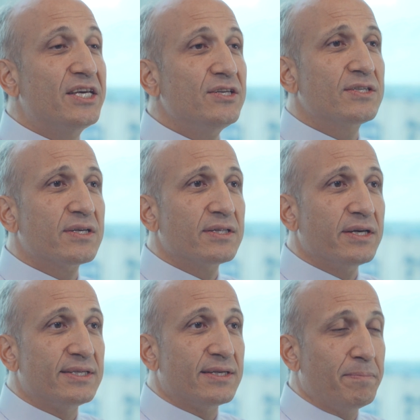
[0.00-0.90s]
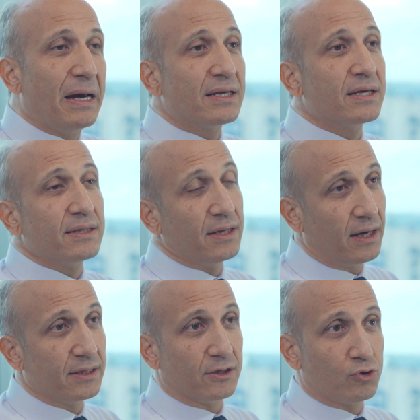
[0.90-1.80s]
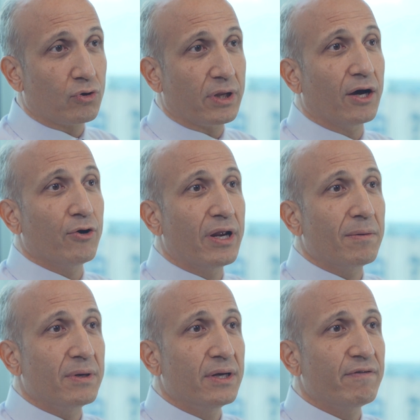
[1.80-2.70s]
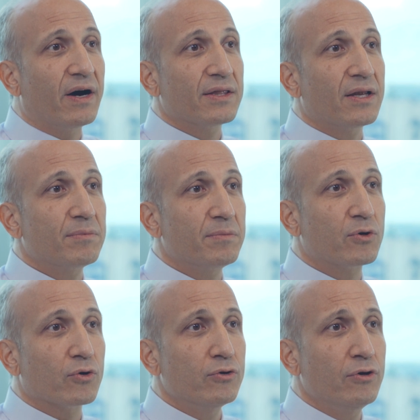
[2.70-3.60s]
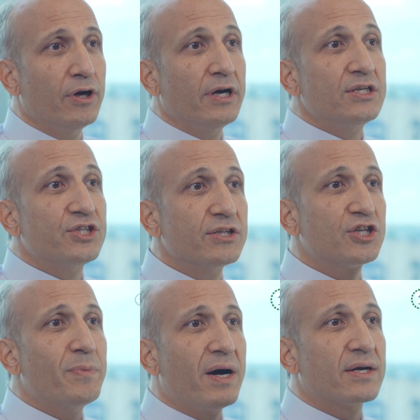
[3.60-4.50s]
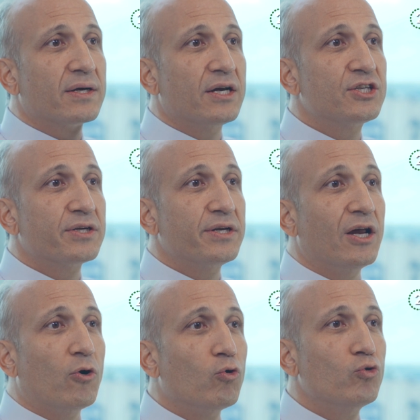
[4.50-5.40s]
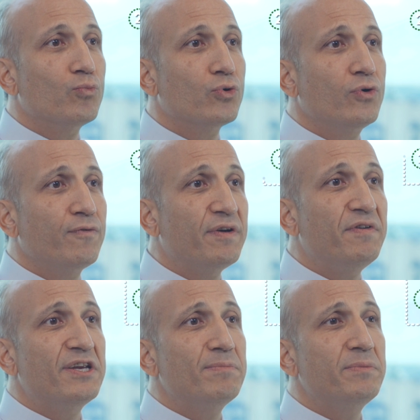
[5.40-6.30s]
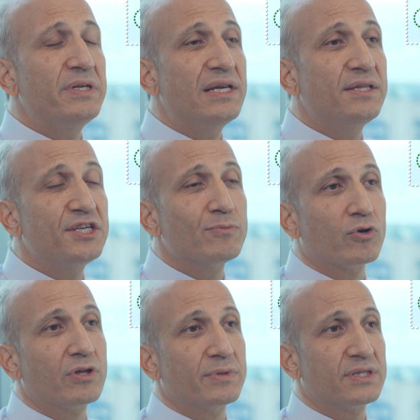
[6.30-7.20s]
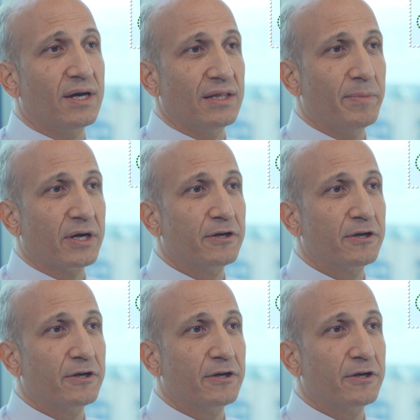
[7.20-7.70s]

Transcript: İkinci sırada ise belki daha da çok daha önemli ve anlamlı bir konu çalışma arkadaşlarıyla olumlu ve verimli bir iletişim ortamını sağlamak.